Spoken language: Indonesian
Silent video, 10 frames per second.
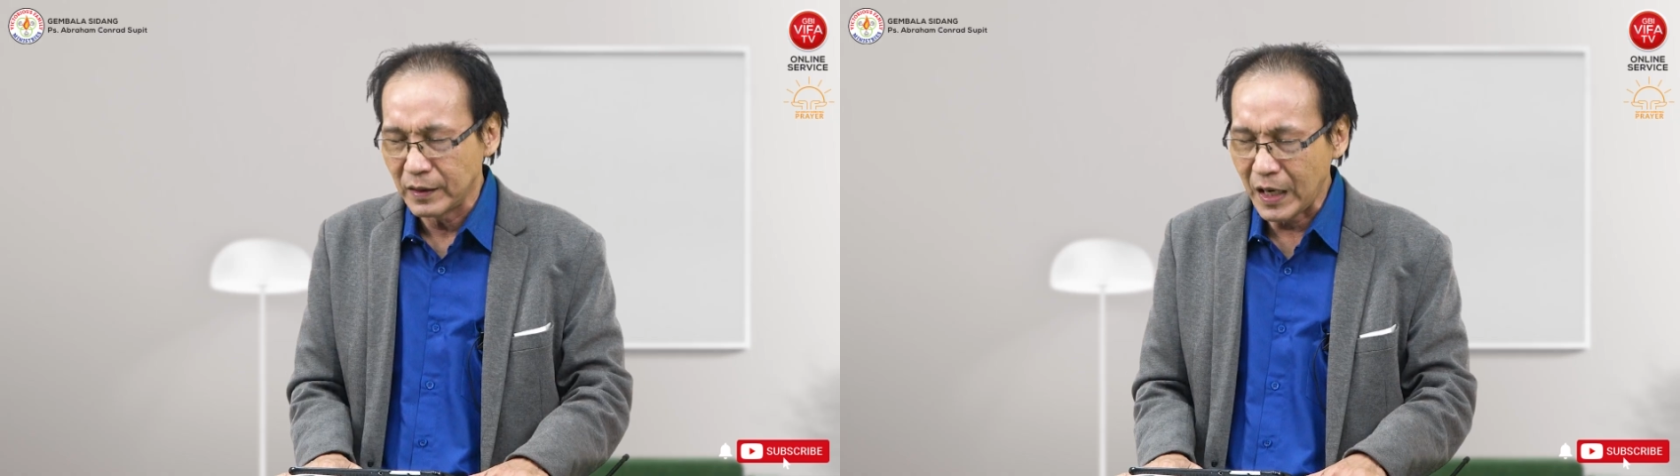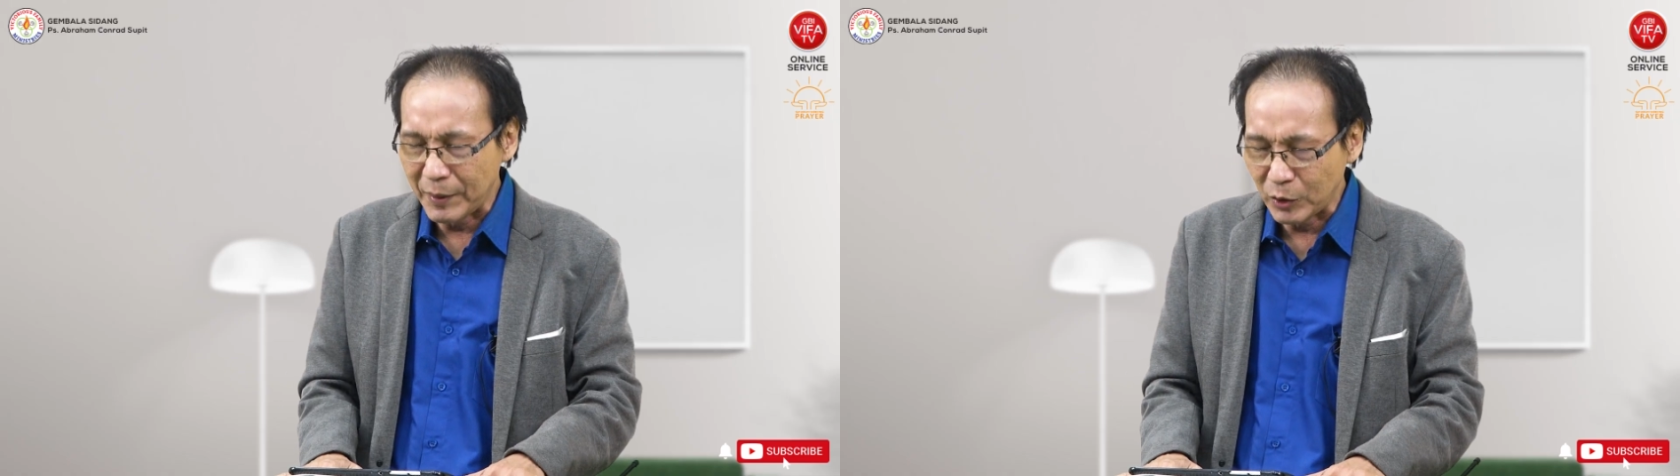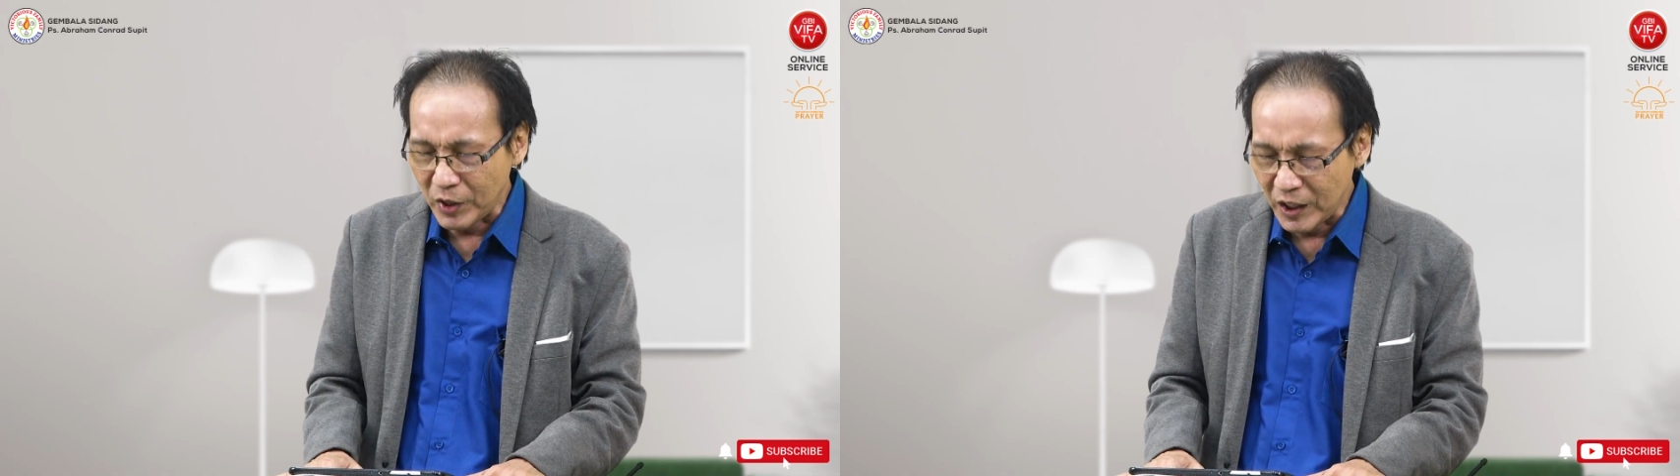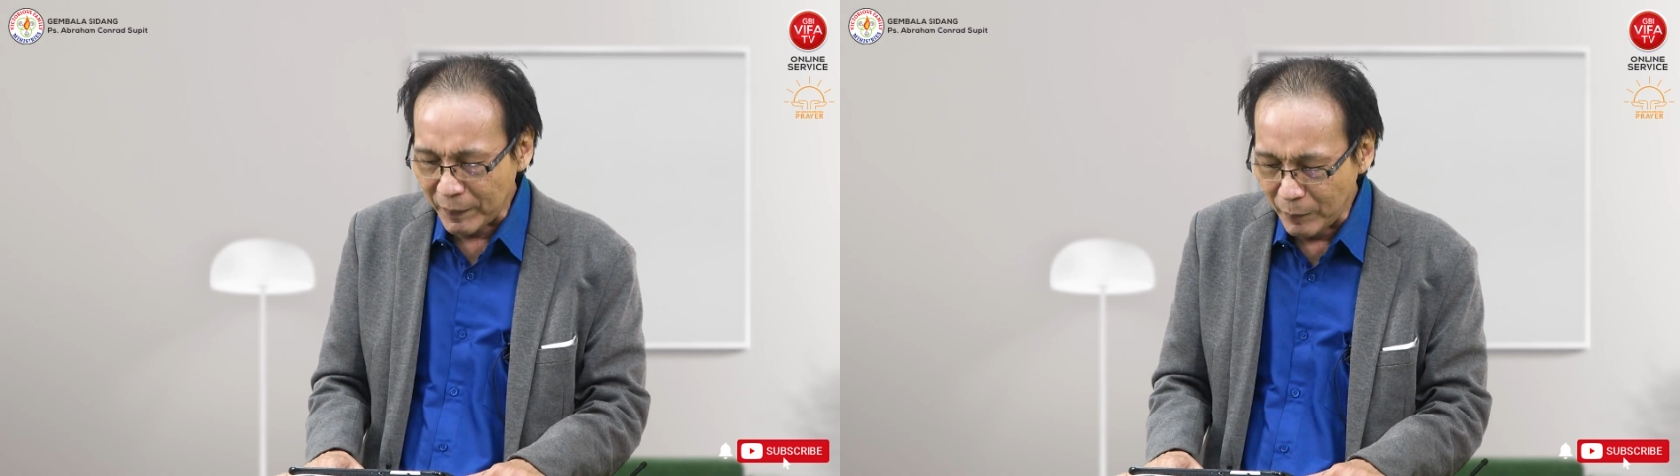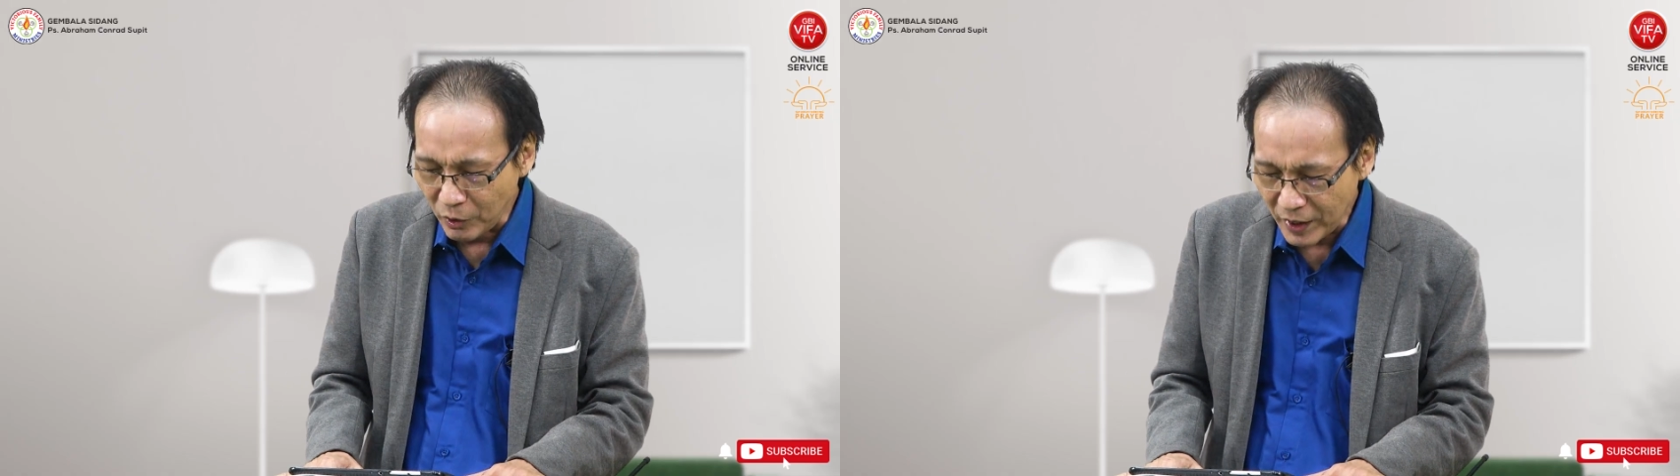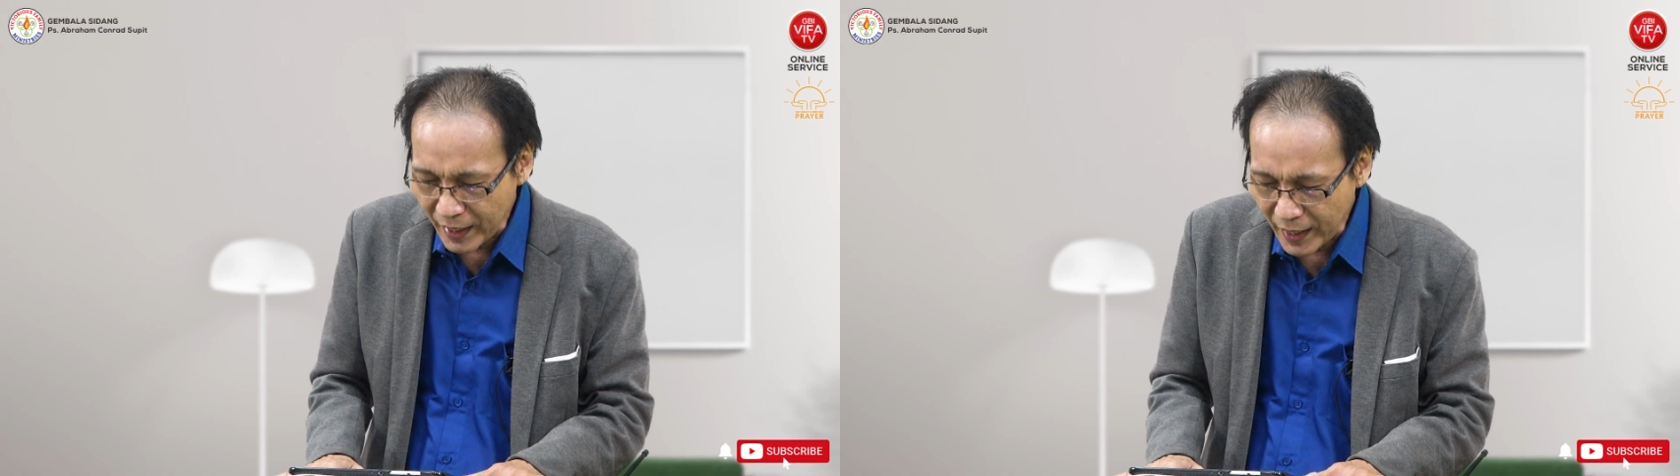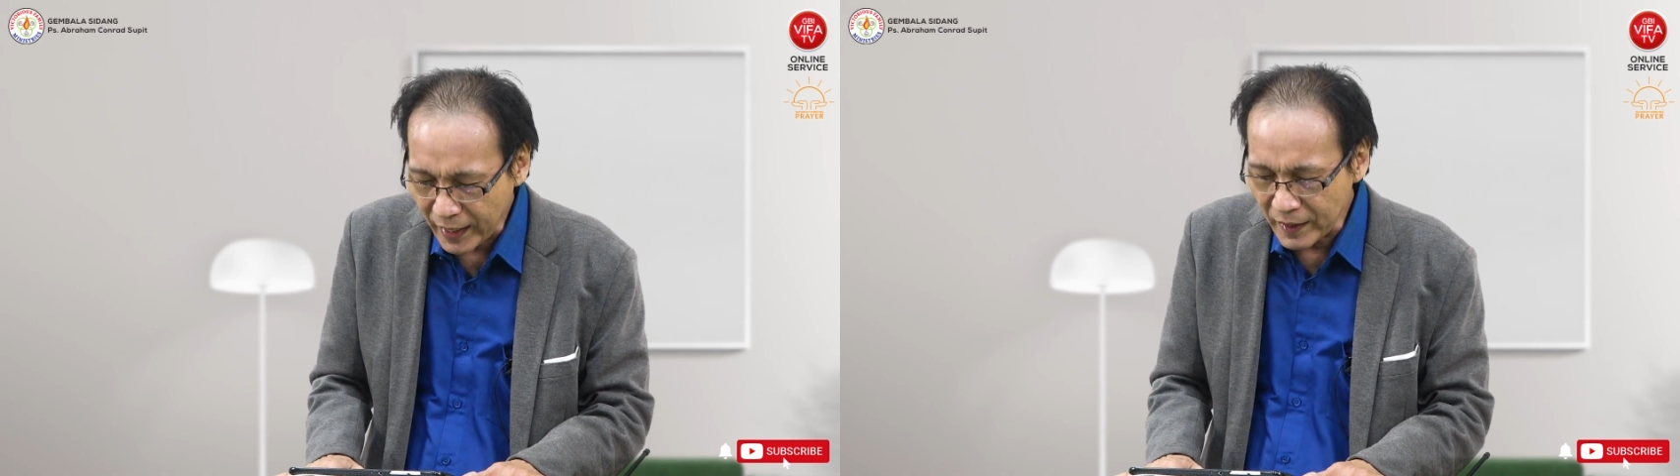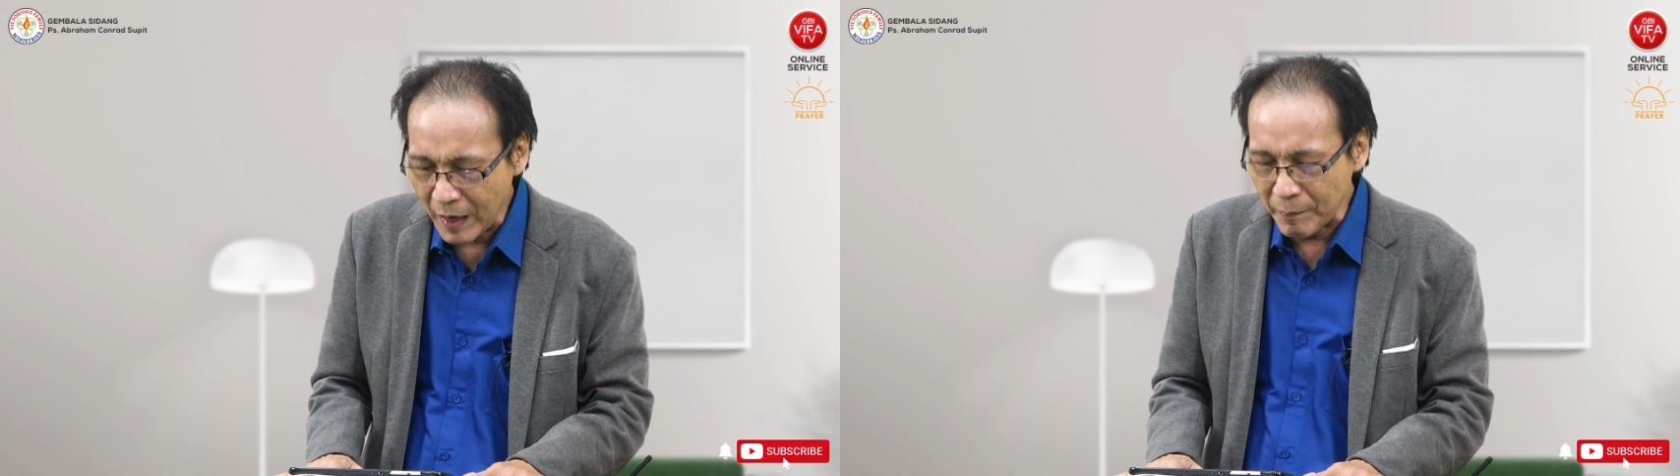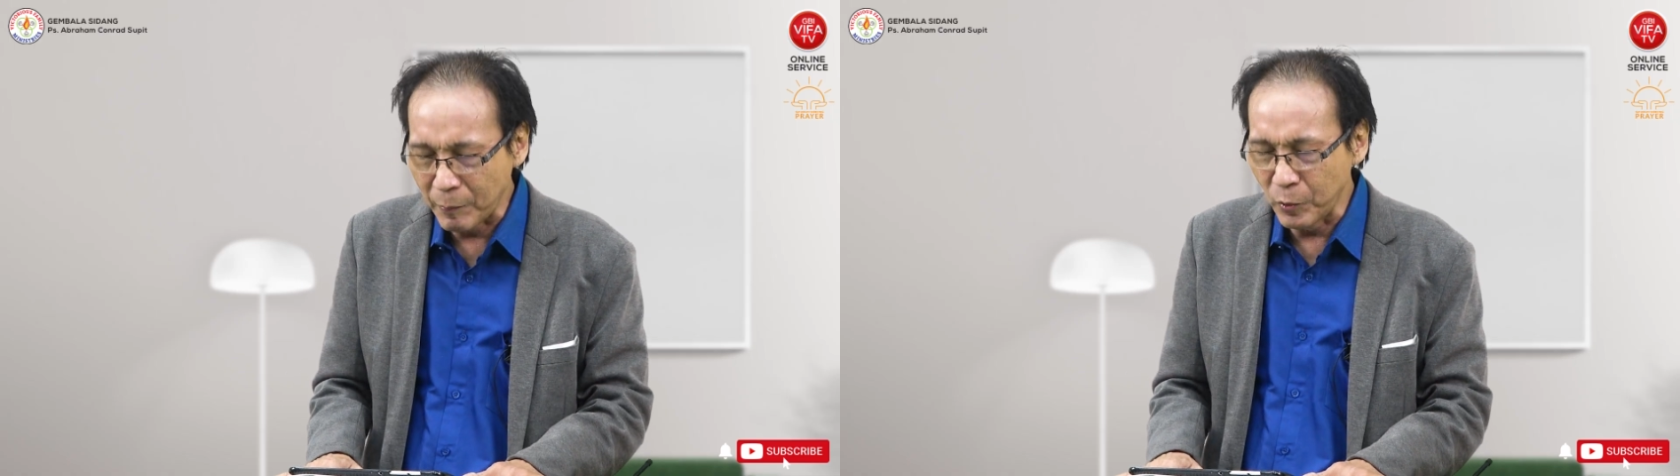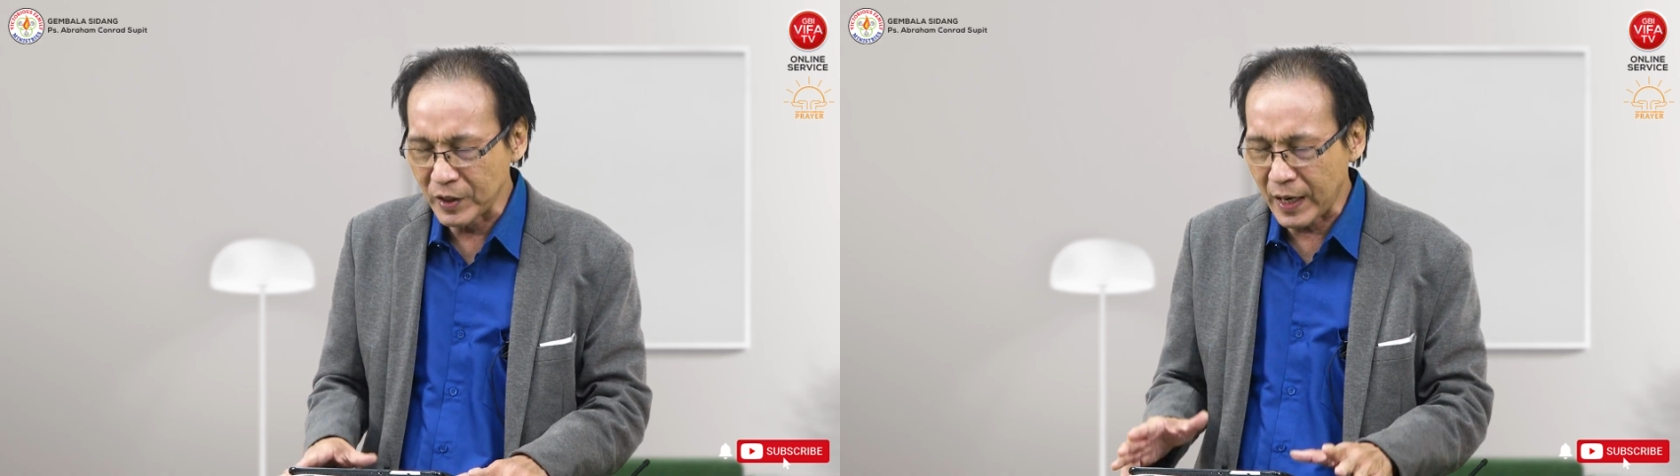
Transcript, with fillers: Nama Tuhan dipermuliakan apapun